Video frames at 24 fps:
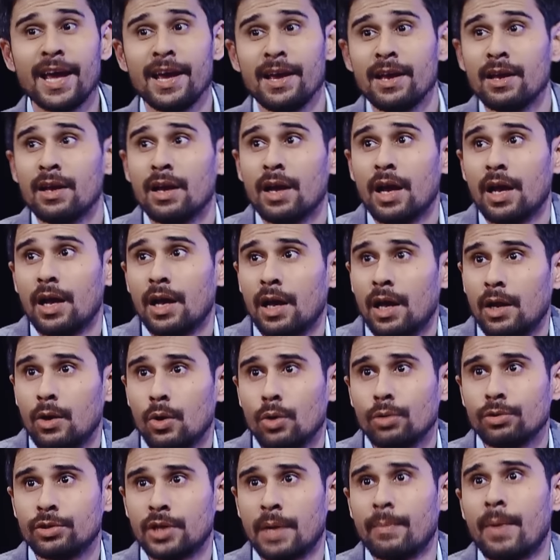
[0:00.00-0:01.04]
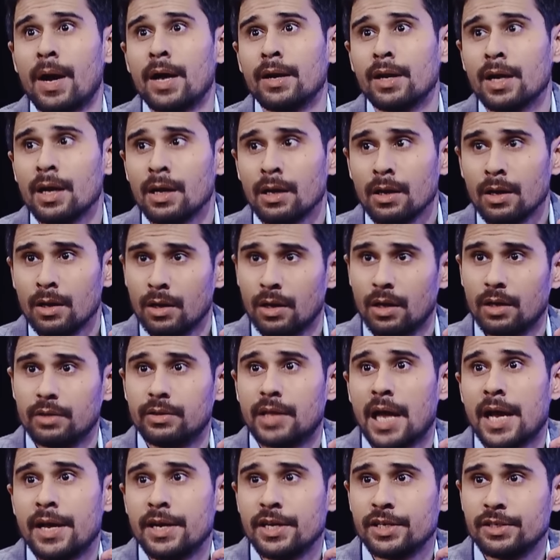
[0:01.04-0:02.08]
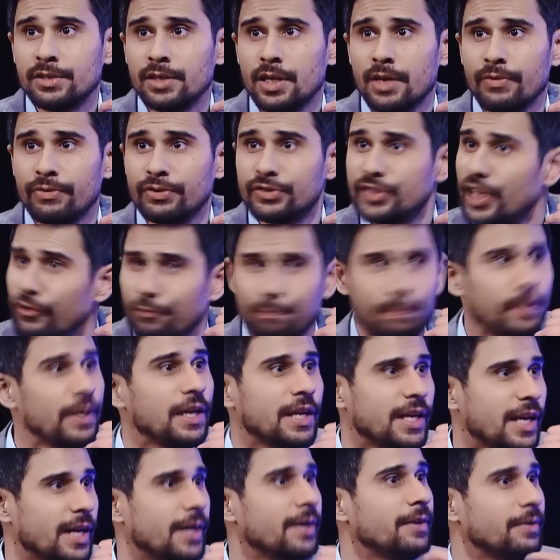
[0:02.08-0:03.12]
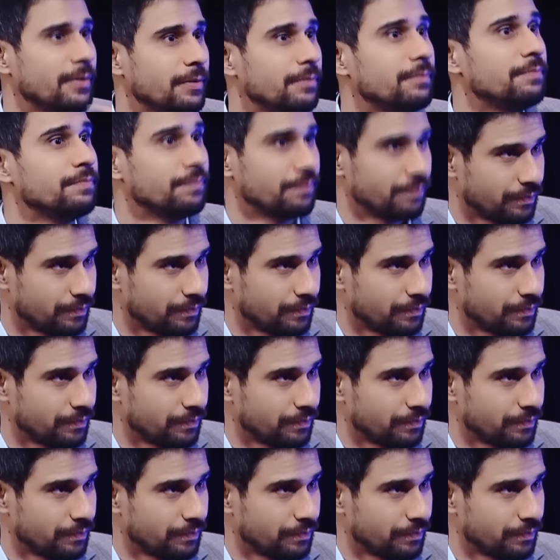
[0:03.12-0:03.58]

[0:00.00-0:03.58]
है हेलो शबाना दानिश ने सर्फ पी लिया है हाँ,